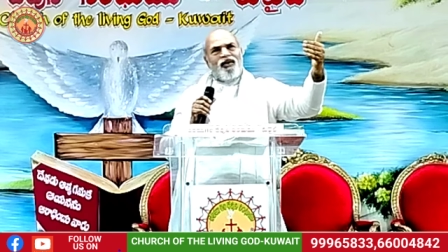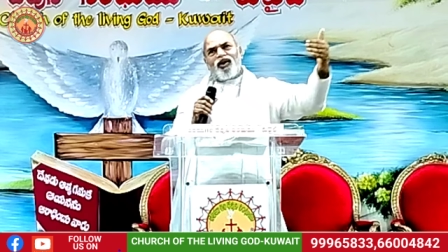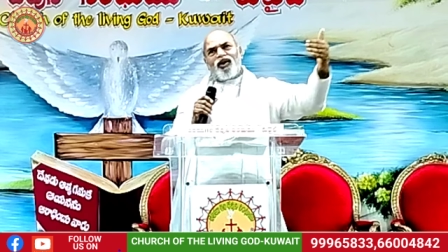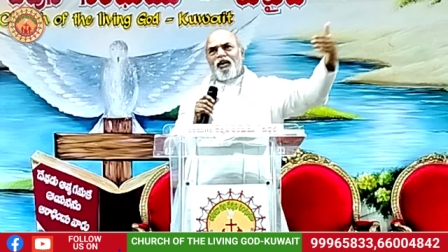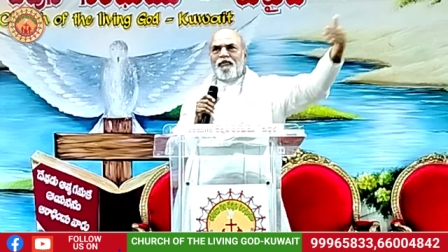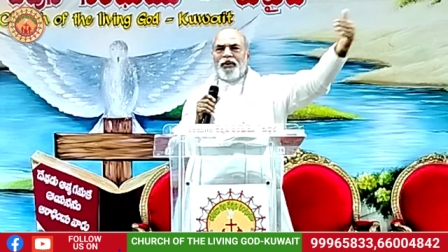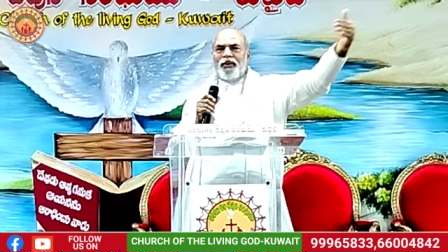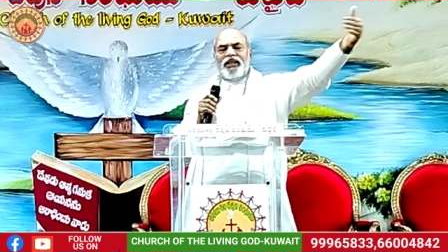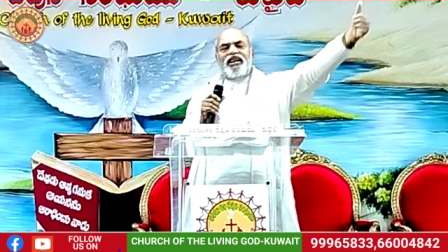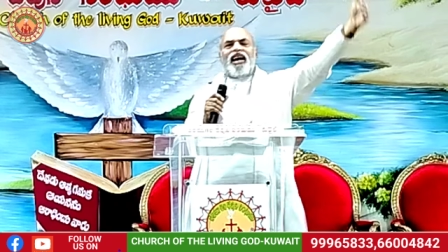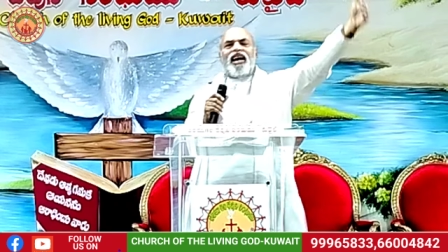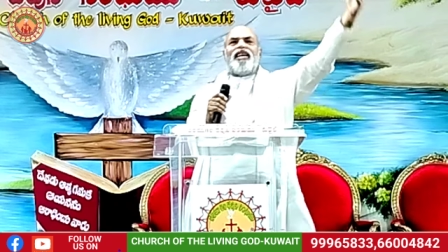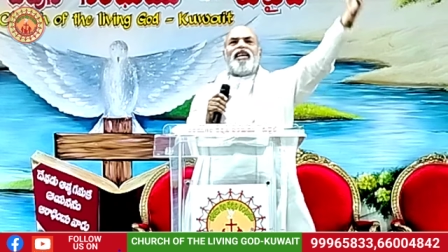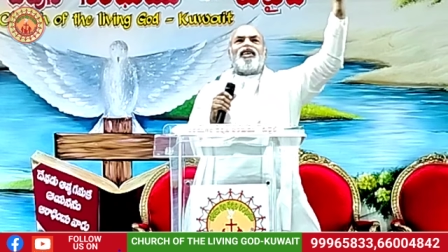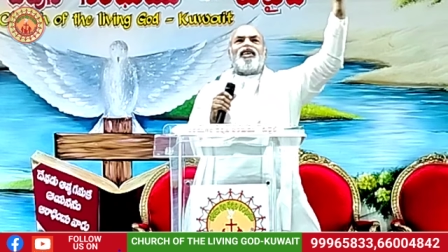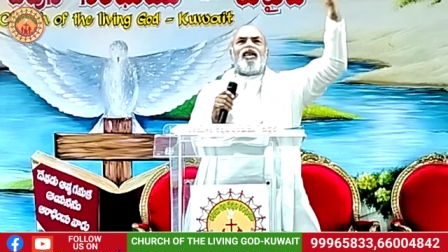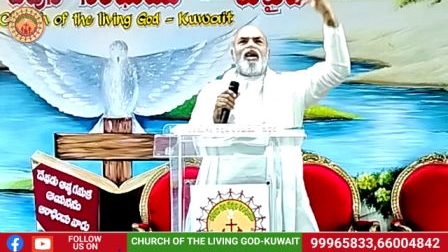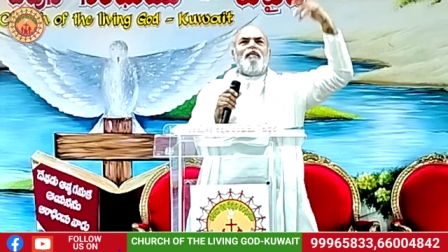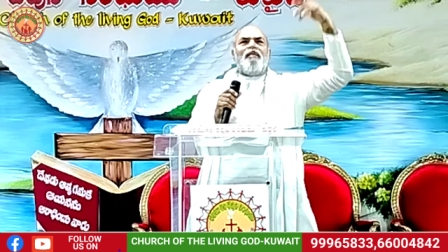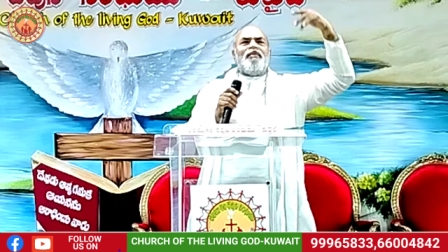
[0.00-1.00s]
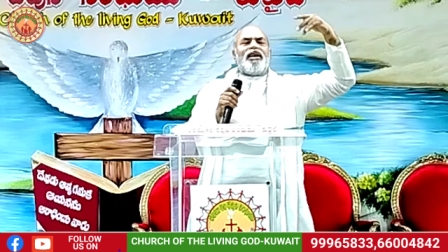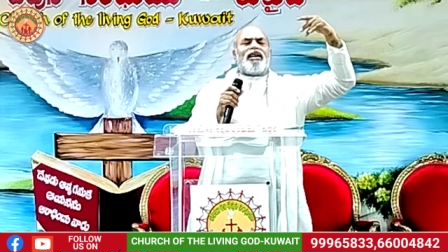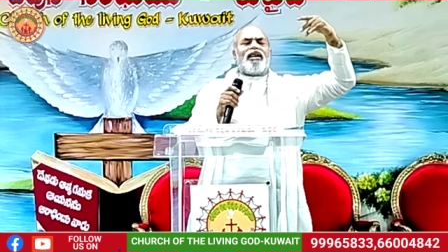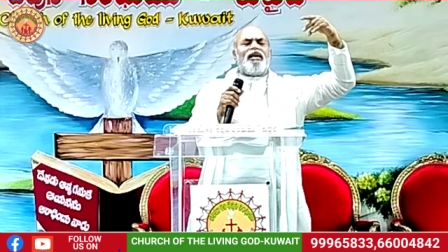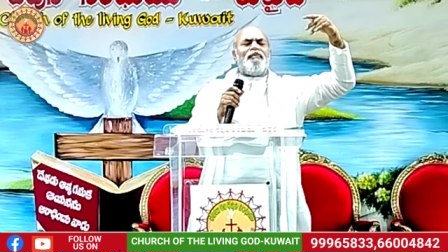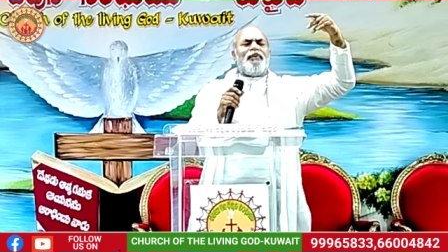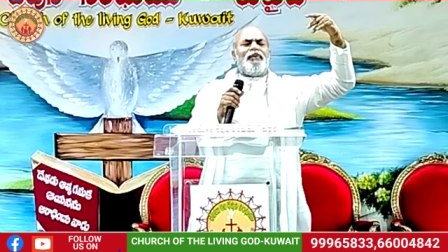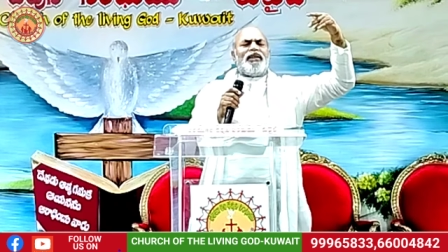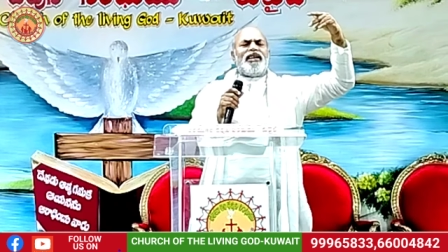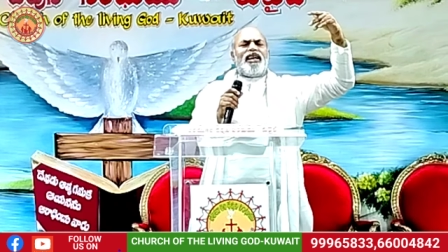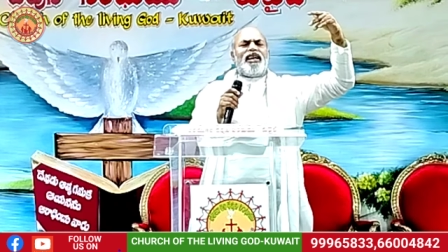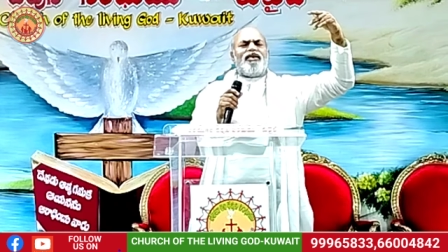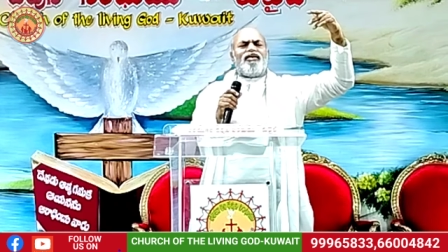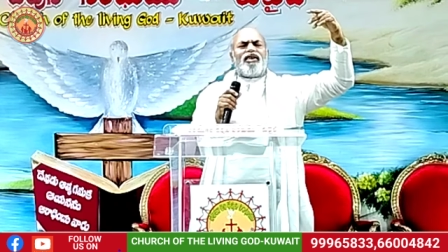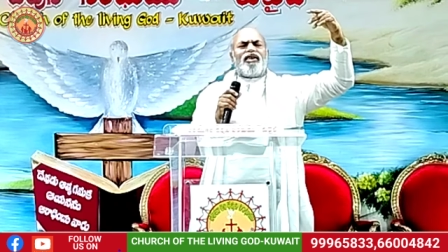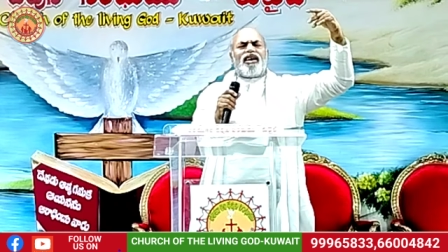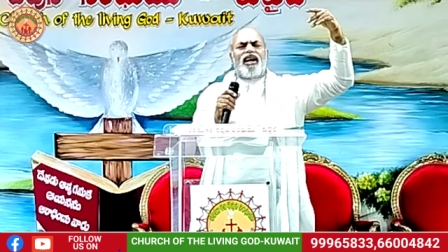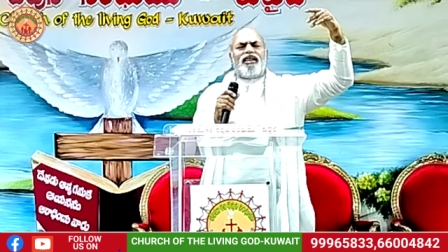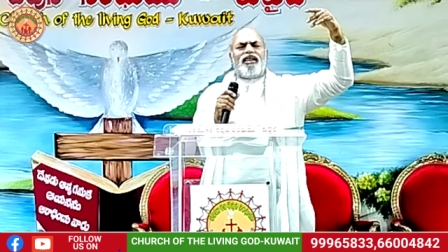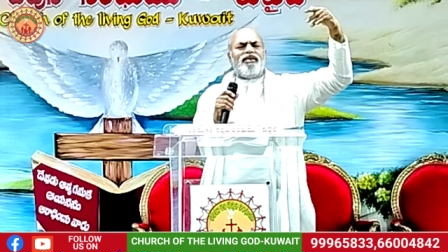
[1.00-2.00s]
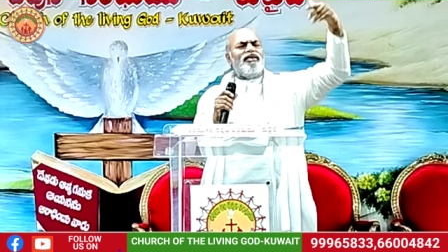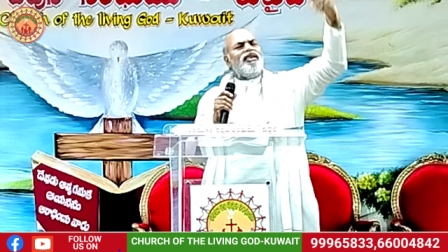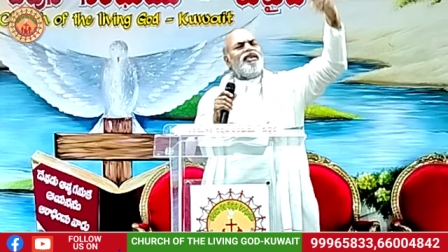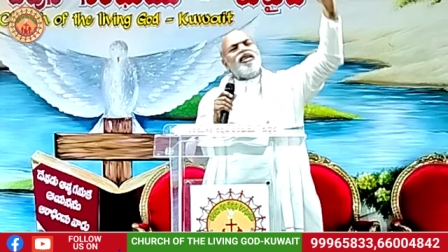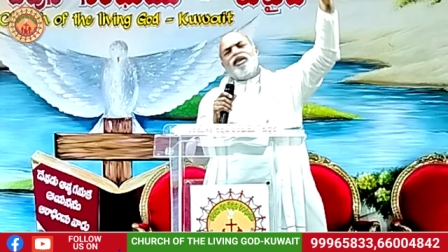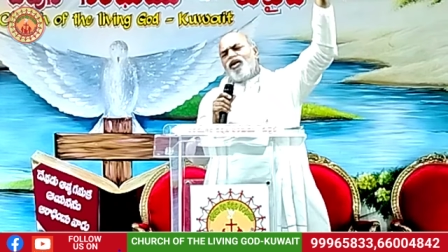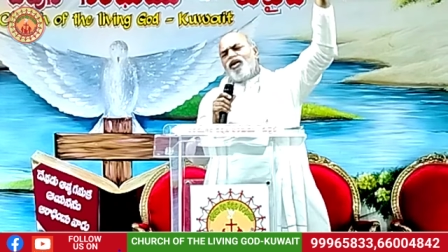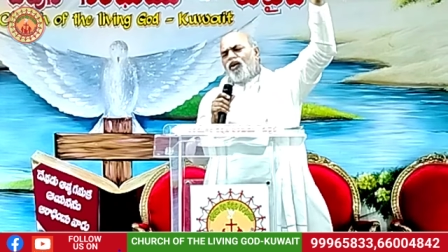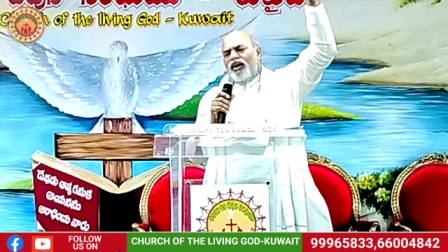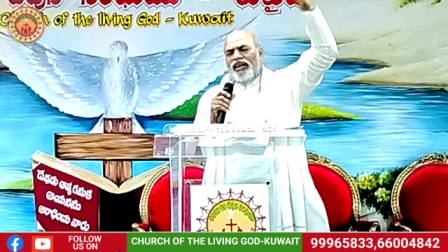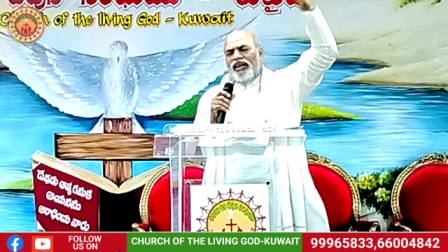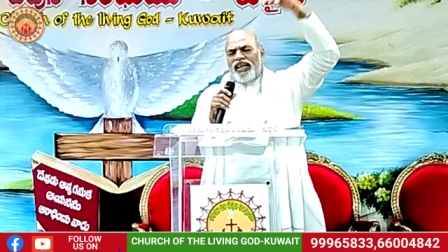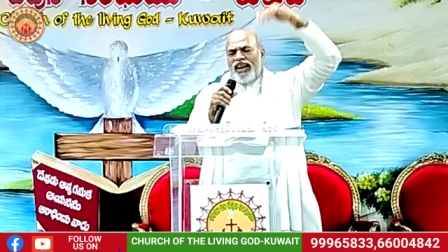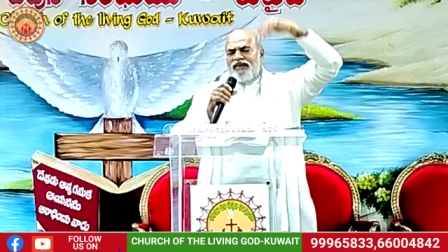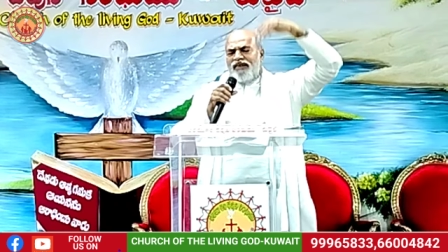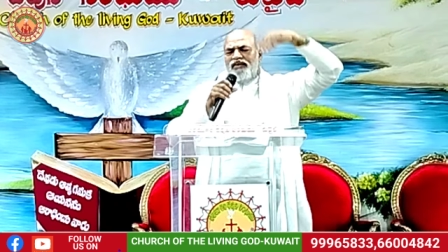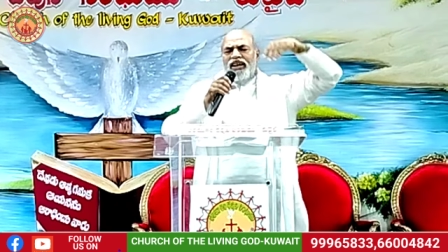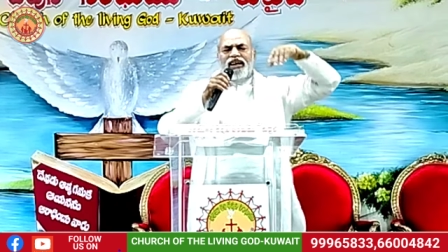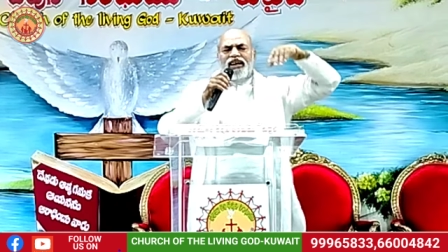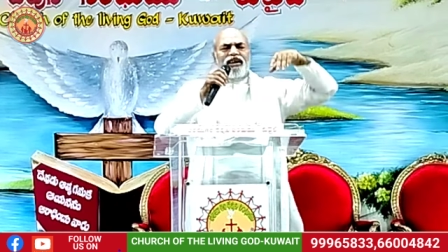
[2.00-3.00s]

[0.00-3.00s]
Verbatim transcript: ఒక పదిహేను కిలోమీటర్లు పదిహేను కూడా కాదు ఒక ఇరవై